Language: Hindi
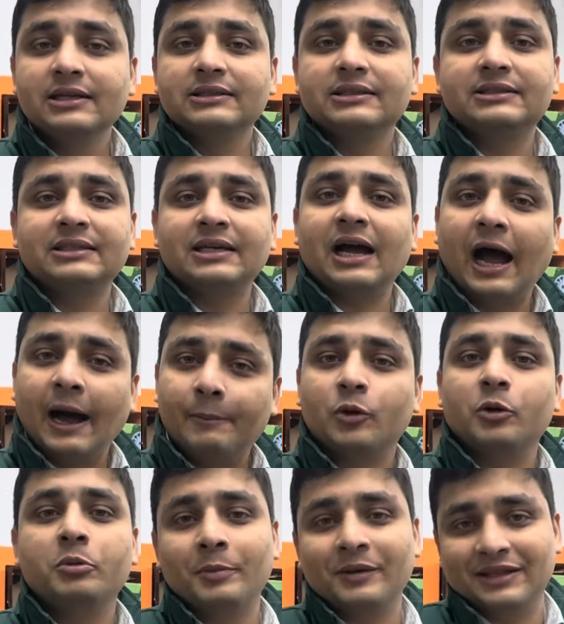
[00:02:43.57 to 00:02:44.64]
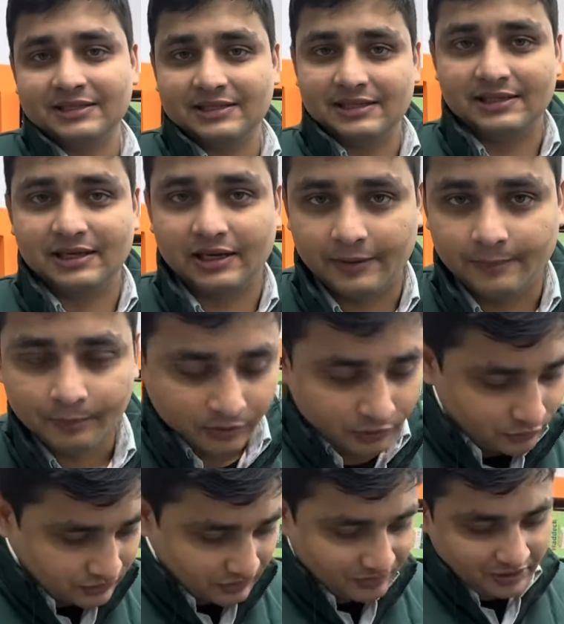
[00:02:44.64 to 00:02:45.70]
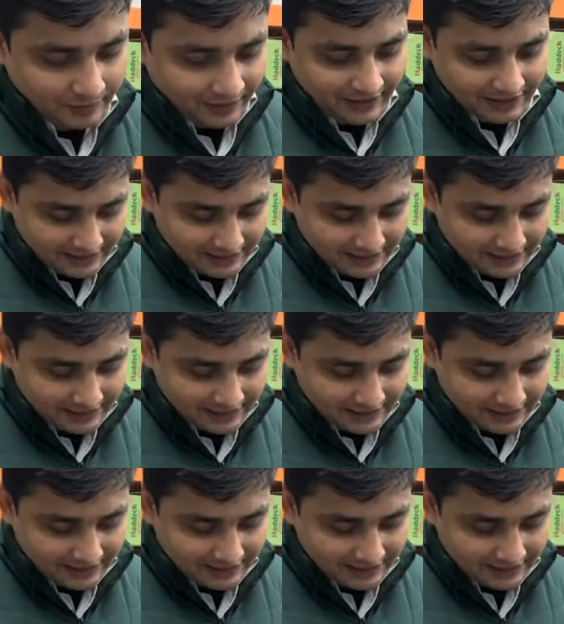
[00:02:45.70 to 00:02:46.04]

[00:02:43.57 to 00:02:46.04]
जिससे आपको भी पता चल सके तो सबसे पहले